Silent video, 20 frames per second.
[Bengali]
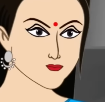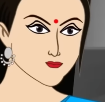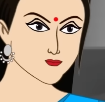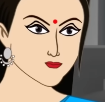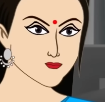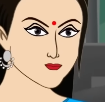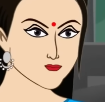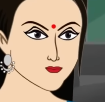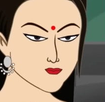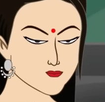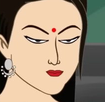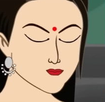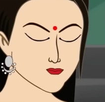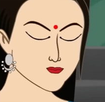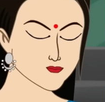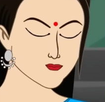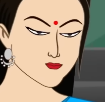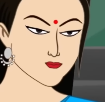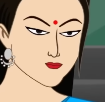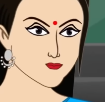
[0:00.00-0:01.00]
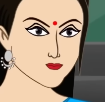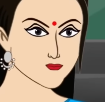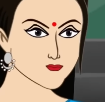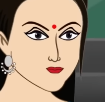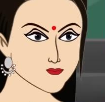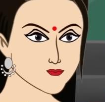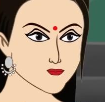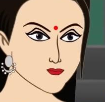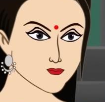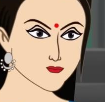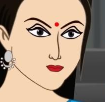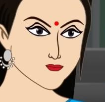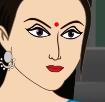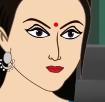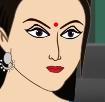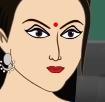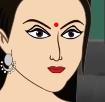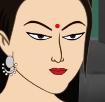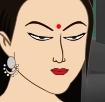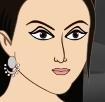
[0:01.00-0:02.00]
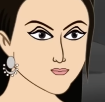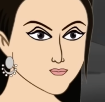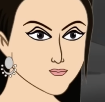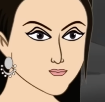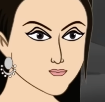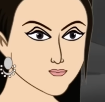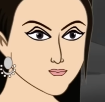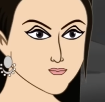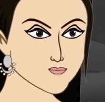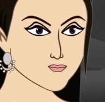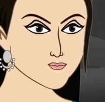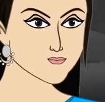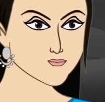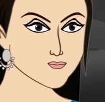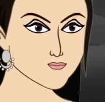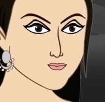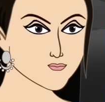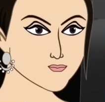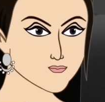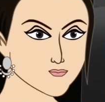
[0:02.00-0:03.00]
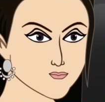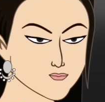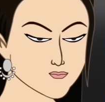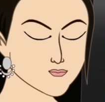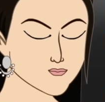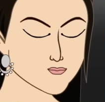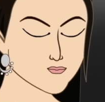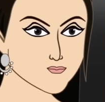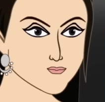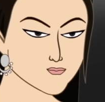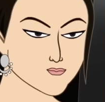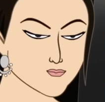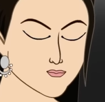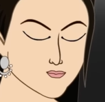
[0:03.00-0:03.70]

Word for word: মেয়েটা হাঁটতে হাঁটতে এসে আমার পাশে সিটে বসল